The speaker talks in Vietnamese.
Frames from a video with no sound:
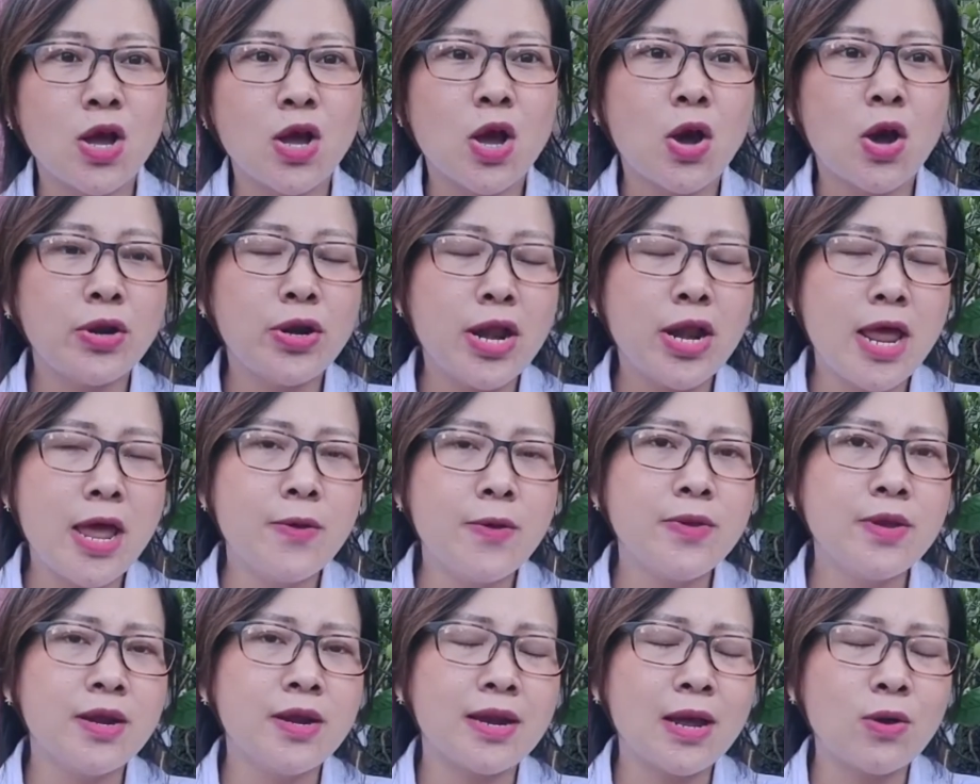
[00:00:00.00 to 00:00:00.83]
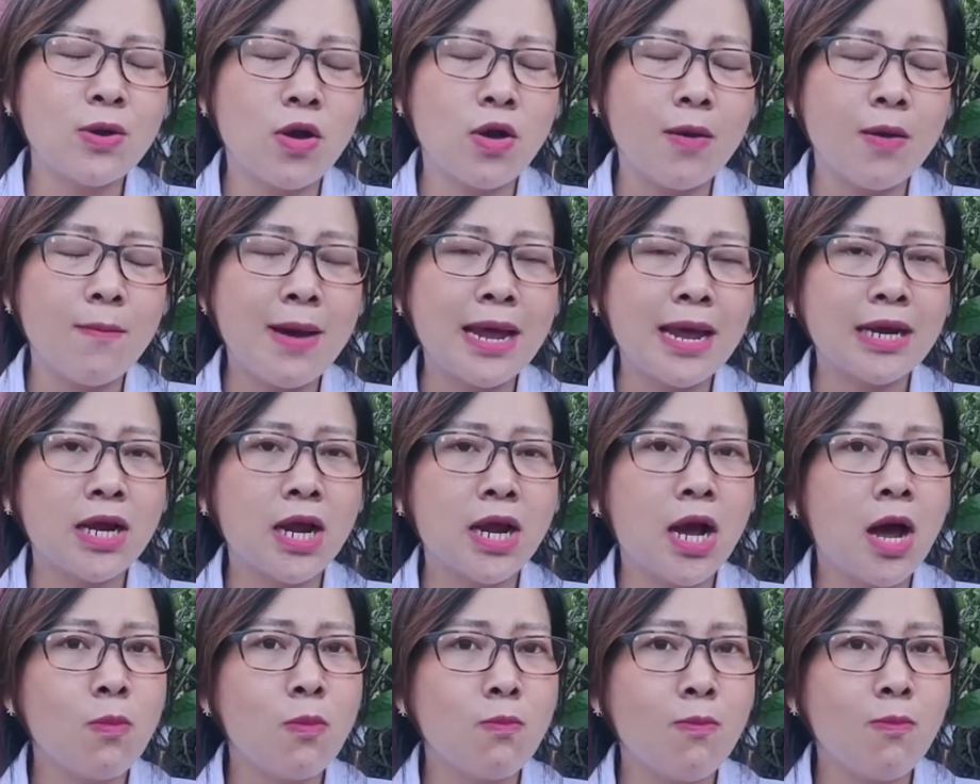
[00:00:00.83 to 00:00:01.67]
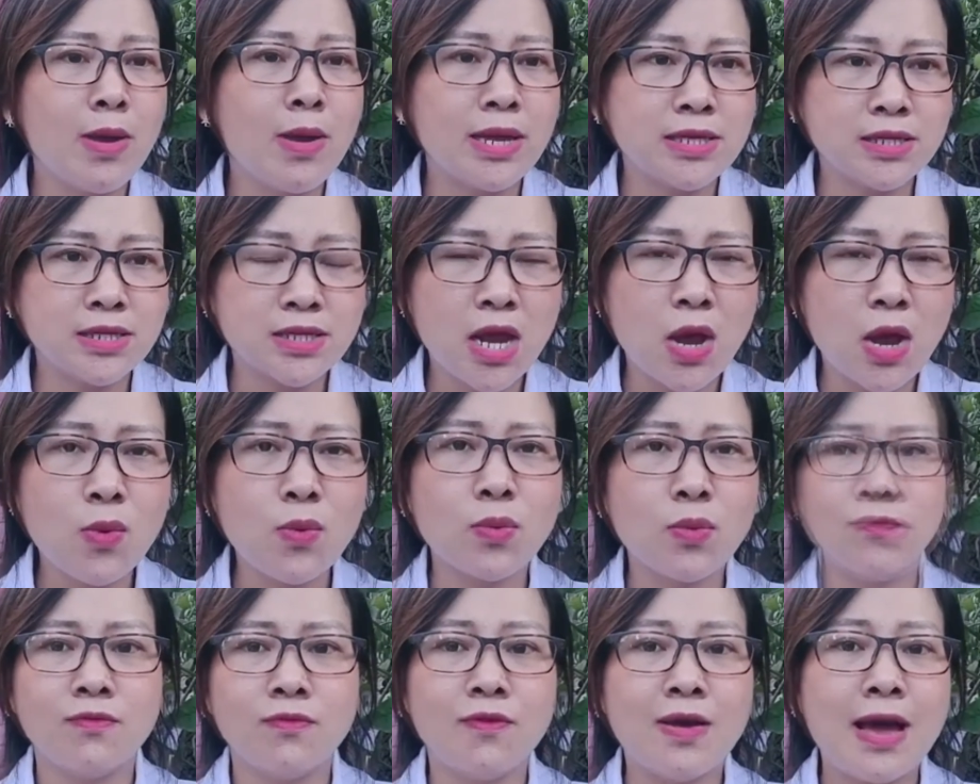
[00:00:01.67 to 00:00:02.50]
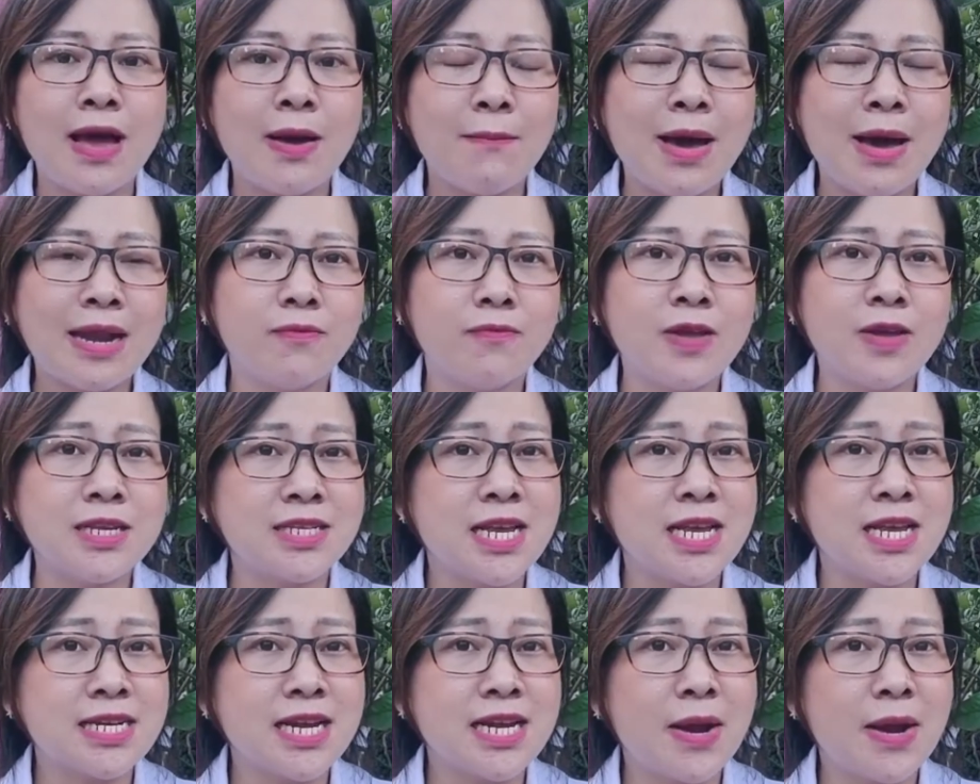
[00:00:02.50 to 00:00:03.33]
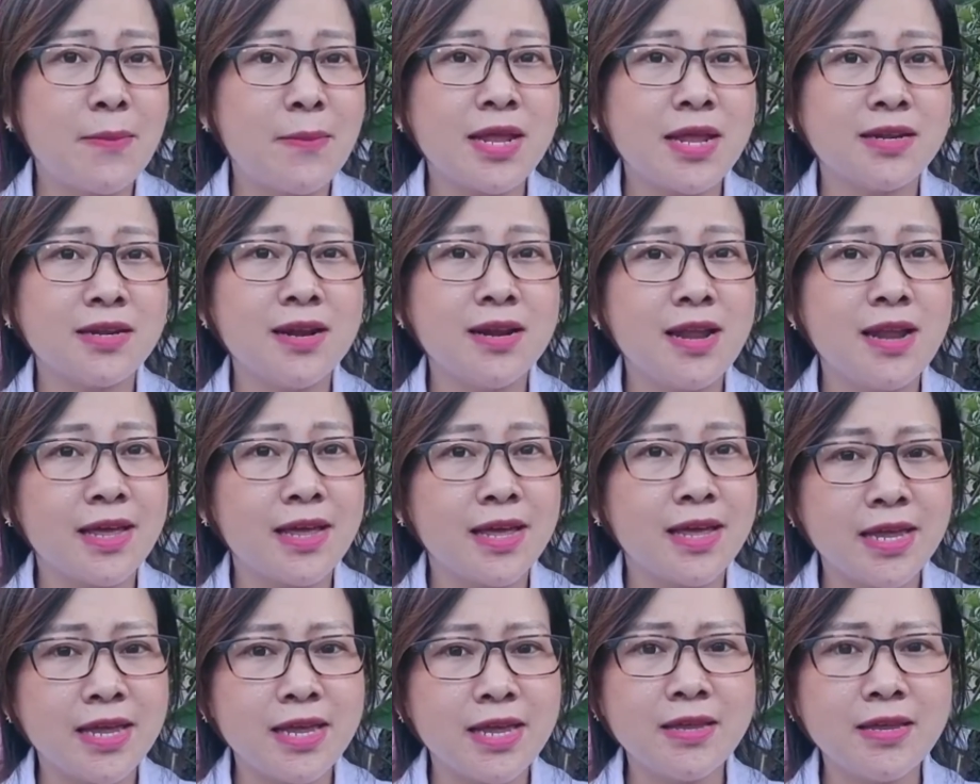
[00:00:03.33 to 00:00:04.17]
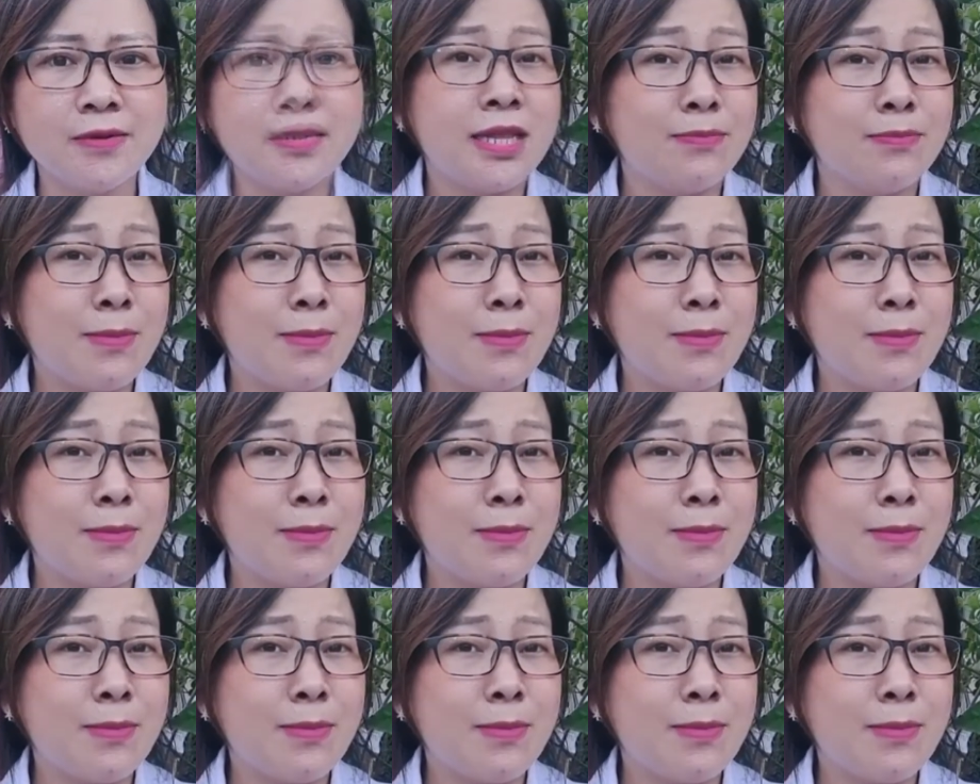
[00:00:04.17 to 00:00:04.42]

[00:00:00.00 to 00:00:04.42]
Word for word: còn nếu như răng của các bạn không bị sâu và bạn vệ sinh răng miệng rất là kỹ